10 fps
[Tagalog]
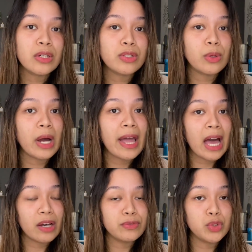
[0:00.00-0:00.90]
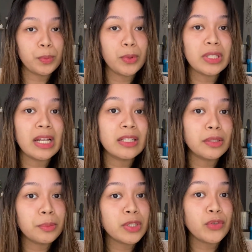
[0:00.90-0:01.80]
so I have to put a
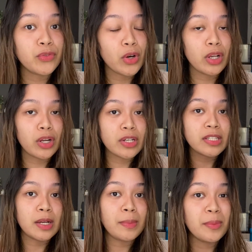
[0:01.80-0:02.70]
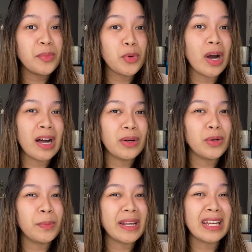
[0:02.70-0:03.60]
little bit of color sa pamumukha
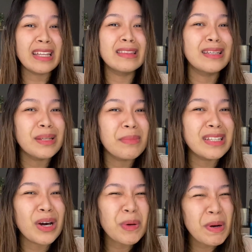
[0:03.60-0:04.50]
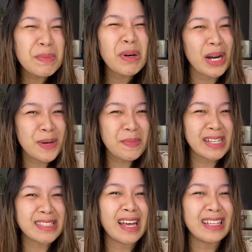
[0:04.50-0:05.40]
ko para hindi naman ako magmukhang
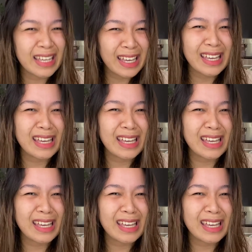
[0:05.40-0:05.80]
may sakit